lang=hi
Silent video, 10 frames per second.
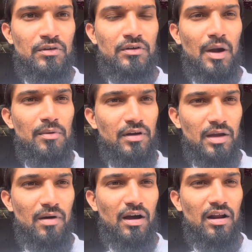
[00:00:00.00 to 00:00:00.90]
कभी कहीं
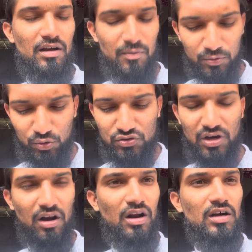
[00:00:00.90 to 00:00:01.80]
भग रहा कभी कुछ
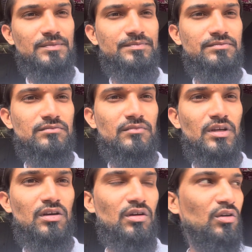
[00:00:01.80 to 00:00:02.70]
कर रहा
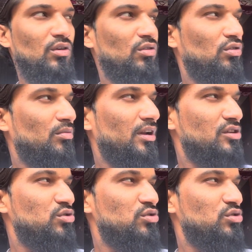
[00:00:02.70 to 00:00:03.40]
तो मैंने